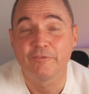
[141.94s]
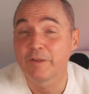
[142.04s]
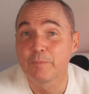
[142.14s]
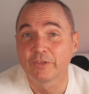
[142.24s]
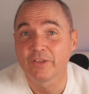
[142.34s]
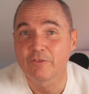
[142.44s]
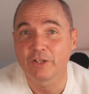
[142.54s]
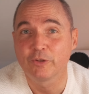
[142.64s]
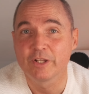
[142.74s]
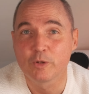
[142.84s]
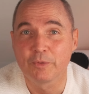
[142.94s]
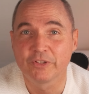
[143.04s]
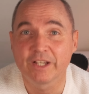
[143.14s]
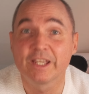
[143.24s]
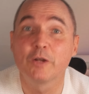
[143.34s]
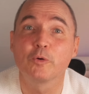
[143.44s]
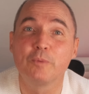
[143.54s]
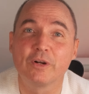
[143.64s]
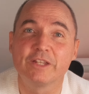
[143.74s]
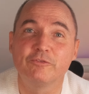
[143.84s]
faites-moi savoir dans les commentaires quelle
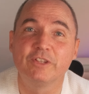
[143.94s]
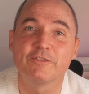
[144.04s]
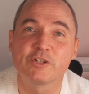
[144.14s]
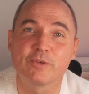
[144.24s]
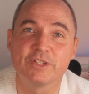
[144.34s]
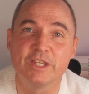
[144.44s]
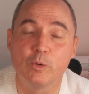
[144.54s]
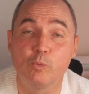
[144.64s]
rubanlette vous avez choisi,